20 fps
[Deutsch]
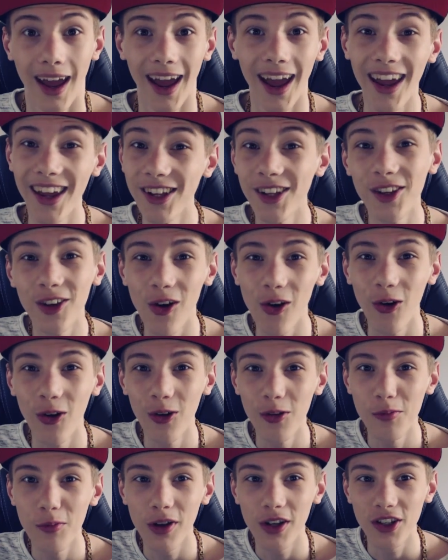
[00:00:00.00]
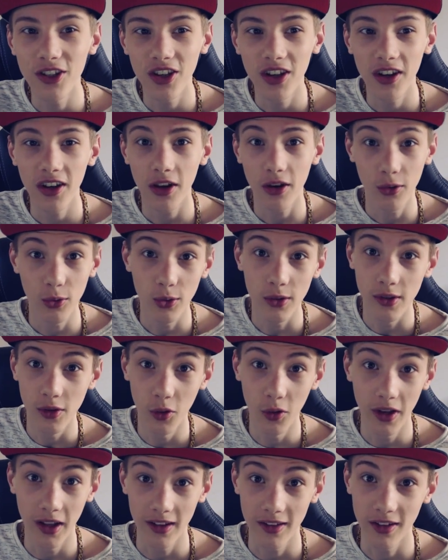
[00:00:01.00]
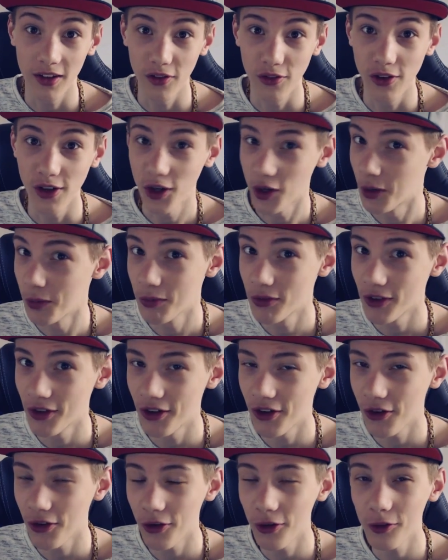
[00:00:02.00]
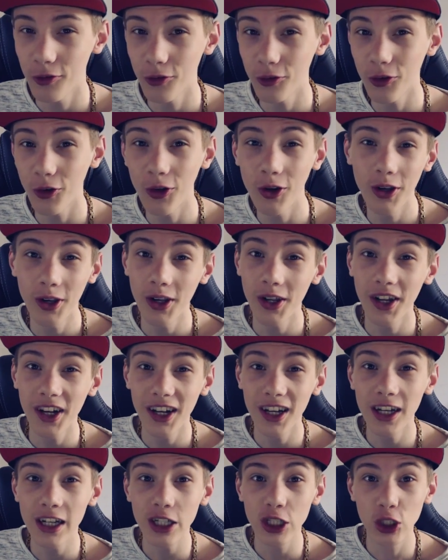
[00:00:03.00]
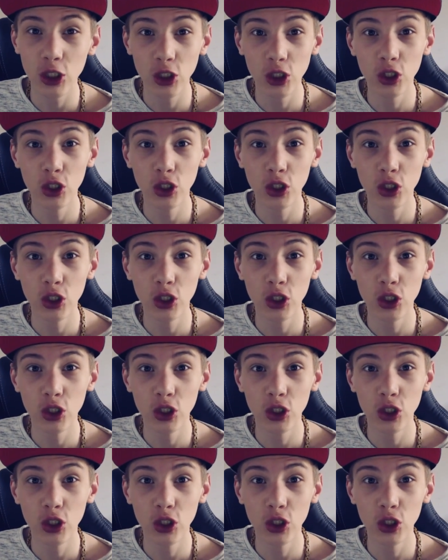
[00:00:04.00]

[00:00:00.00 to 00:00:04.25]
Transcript: Hey, ihr Höhlenmensch da draußen und herzlich willkommen zu einer neuen Folge.